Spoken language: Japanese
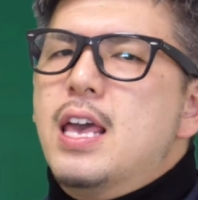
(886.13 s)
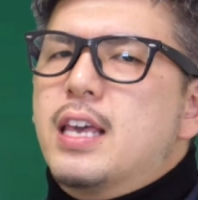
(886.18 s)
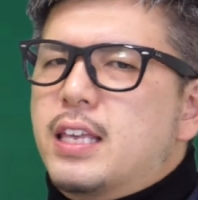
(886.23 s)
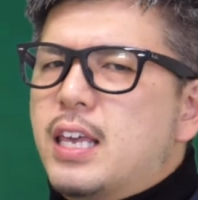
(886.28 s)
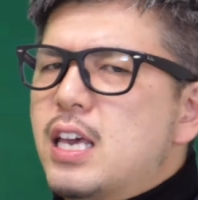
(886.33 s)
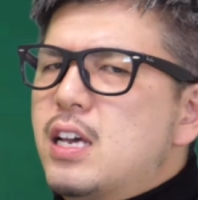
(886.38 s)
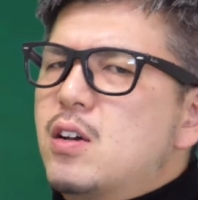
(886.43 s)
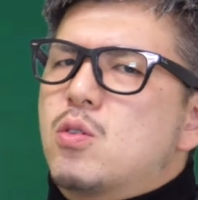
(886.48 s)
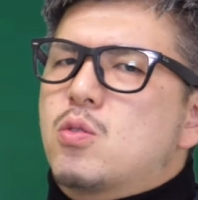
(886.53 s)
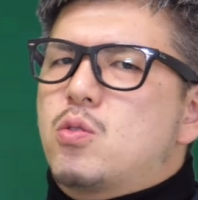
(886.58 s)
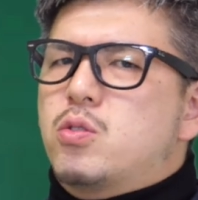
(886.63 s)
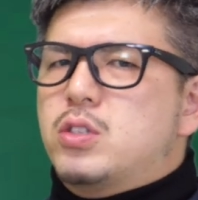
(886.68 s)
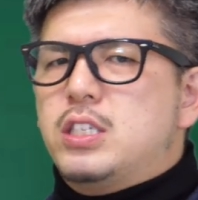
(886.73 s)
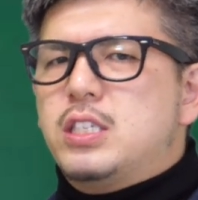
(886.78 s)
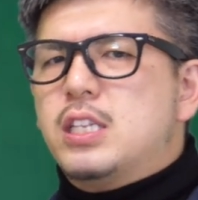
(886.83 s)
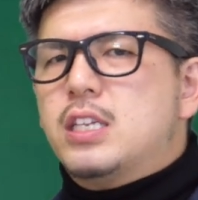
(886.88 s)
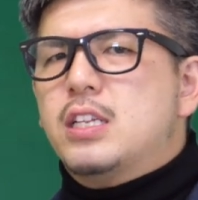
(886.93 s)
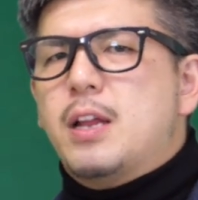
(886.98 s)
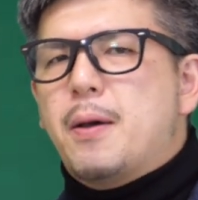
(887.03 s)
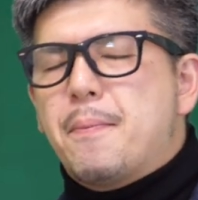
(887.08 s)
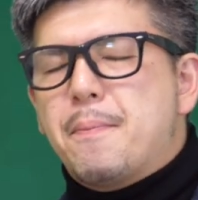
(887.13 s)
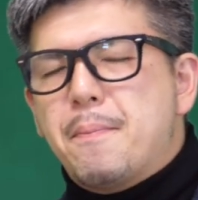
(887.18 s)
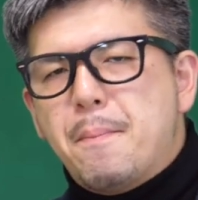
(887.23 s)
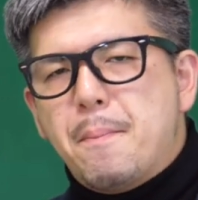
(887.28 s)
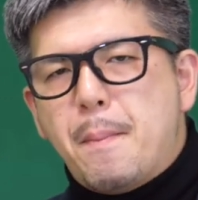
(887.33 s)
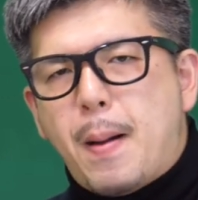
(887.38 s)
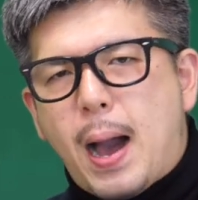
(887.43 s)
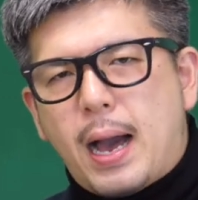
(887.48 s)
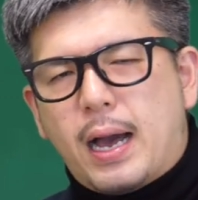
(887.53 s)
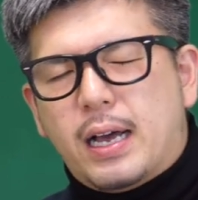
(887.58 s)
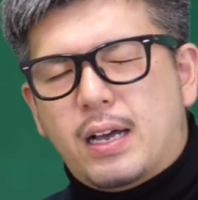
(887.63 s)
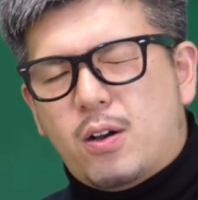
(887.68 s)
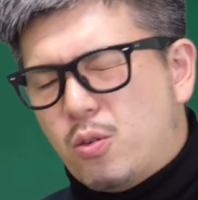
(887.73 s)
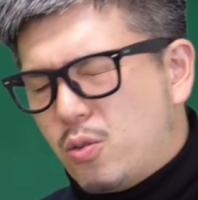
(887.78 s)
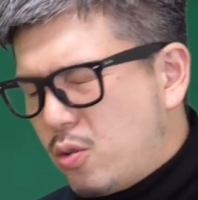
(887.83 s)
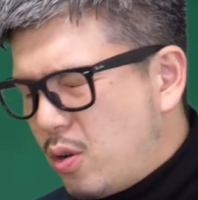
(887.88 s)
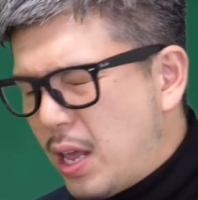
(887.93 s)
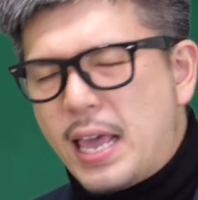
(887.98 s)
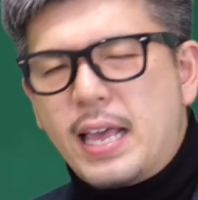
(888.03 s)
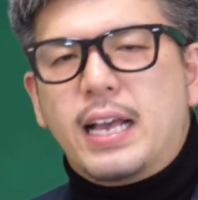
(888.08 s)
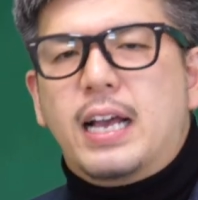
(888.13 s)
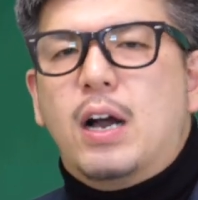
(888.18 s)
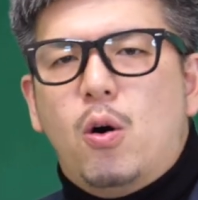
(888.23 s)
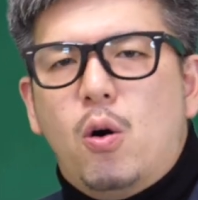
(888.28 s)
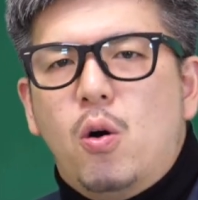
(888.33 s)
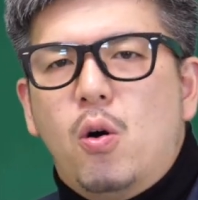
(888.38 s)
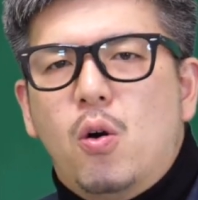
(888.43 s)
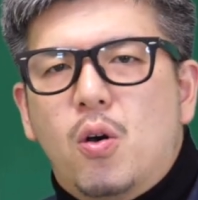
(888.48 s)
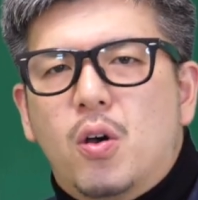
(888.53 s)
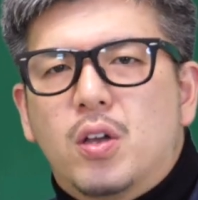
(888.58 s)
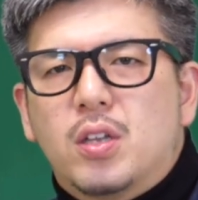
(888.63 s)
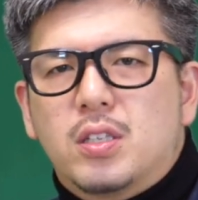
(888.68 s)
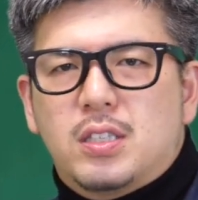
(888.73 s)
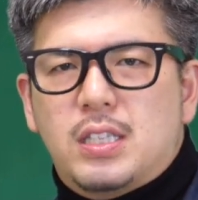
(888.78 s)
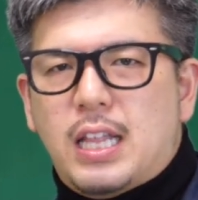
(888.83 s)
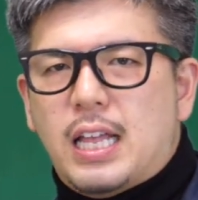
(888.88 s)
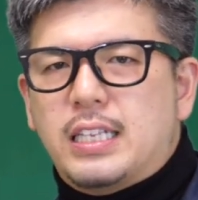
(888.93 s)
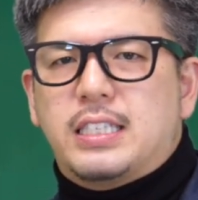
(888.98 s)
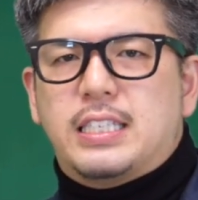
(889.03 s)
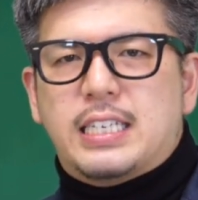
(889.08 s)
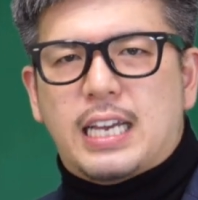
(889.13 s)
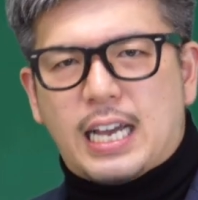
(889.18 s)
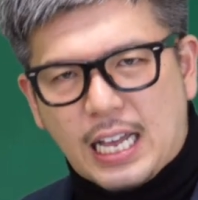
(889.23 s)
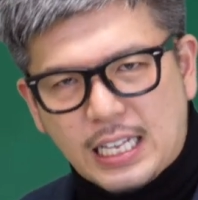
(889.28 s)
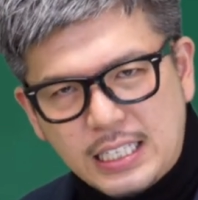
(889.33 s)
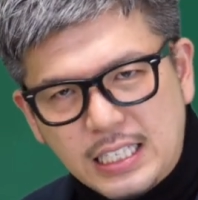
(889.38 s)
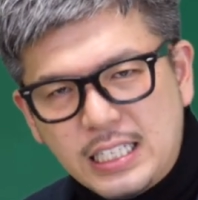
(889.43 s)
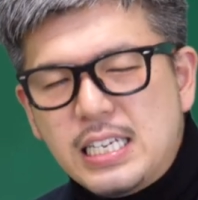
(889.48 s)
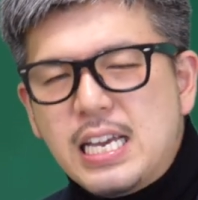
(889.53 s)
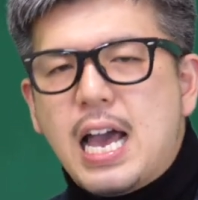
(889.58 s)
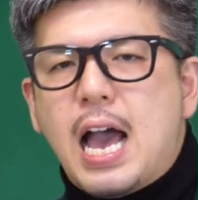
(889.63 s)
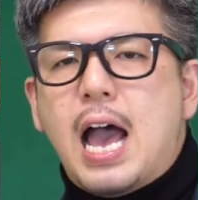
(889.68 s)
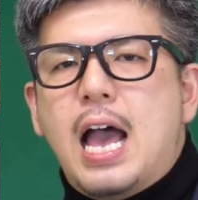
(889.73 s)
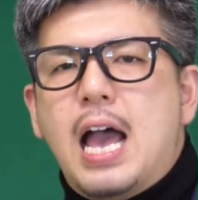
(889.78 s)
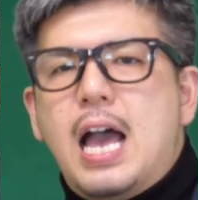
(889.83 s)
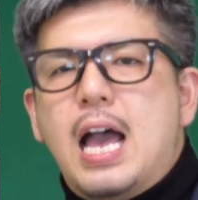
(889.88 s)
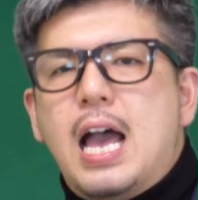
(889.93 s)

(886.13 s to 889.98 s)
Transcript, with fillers: 結構個人的にはまあこの変化をなんじゃかんじゃ